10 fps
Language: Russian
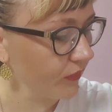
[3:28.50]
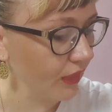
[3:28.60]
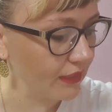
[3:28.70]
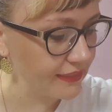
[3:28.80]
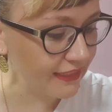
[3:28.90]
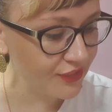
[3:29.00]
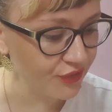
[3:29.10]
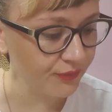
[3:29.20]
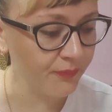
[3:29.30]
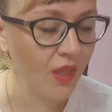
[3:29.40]

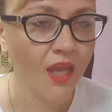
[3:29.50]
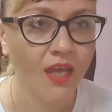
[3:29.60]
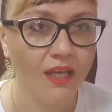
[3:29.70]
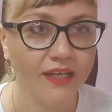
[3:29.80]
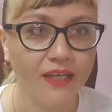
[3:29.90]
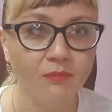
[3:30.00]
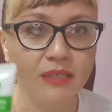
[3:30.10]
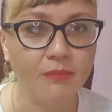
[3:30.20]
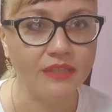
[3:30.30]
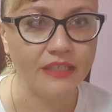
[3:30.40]
Значит, крем
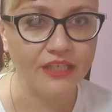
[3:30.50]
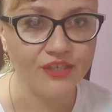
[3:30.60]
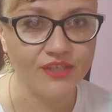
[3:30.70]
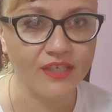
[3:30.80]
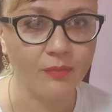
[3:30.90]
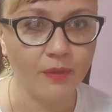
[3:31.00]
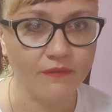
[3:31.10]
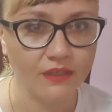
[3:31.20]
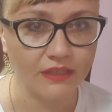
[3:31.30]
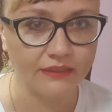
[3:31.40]
для металлических
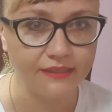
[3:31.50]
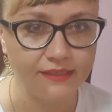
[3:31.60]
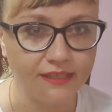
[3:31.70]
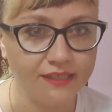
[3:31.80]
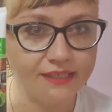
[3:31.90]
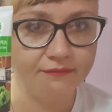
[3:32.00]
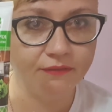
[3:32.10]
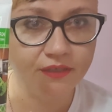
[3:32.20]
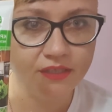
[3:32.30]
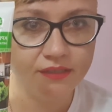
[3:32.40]
поверхностей. Если вы
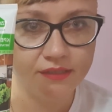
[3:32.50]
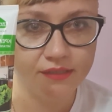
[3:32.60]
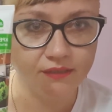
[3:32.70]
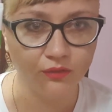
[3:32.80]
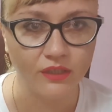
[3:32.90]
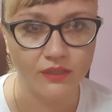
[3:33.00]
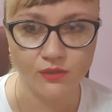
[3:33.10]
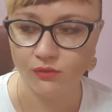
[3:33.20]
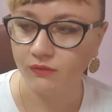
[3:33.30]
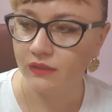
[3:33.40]
видите, здесь вот
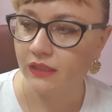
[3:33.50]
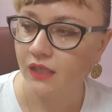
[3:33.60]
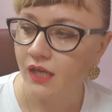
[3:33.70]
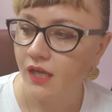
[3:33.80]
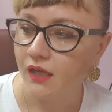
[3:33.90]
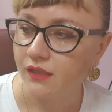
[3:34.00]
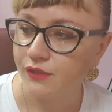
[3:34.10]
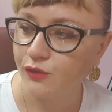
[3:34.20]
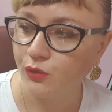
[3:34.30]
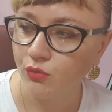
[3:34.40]
нарисована
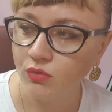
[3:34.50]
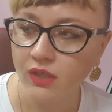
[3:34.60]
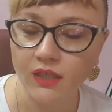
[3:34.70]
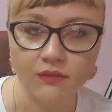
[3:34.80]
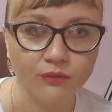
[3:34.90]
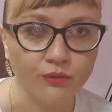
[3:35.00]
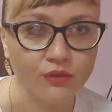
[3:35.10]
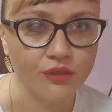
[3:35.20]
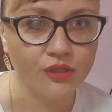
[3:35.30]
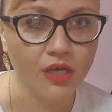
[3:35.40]
кастрюля, то
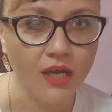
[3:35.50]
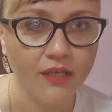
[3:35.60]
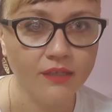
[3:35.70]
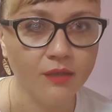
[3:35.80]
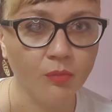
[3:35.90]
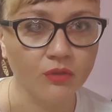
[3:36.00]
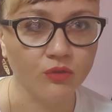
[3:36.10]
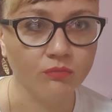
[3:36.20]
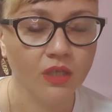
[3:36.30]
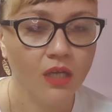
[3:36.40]
есть чайник,
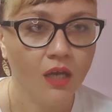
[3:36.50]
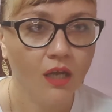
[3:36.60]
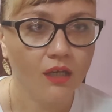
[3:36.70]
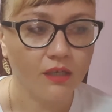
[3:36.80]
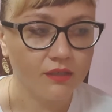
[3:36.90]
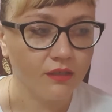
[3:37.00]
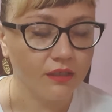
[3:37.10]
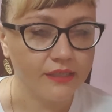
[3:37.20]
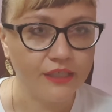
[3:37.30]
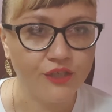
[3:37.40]
потом
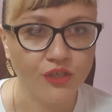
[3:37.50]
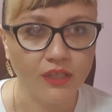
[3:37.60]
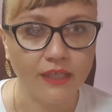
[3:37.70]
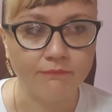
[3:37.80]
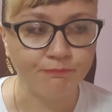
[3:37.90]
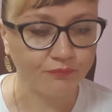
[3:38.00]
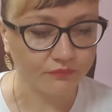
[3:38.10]
различные